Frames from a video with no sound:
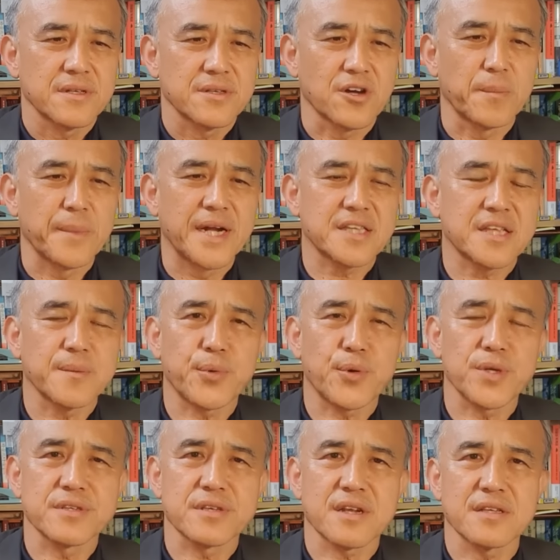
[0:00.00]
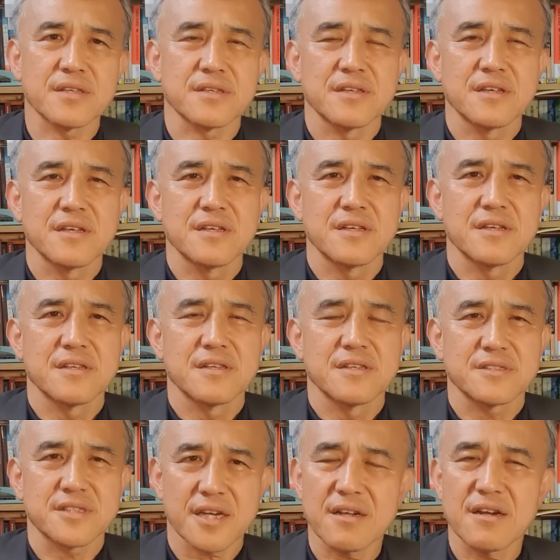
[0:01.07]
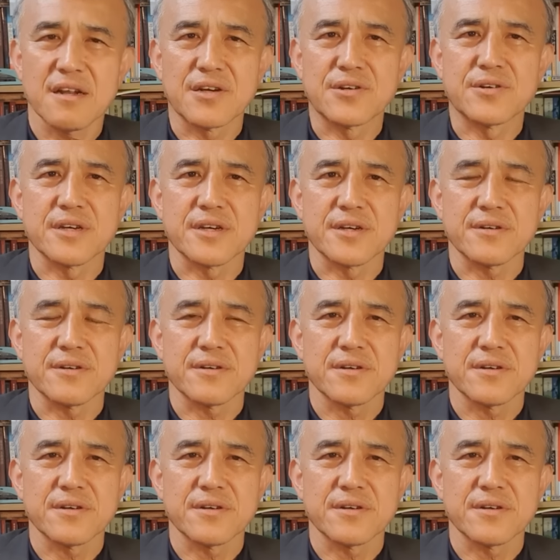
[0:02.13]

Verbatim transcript: 더 멜팅 포인트란 책을 낸 거예요.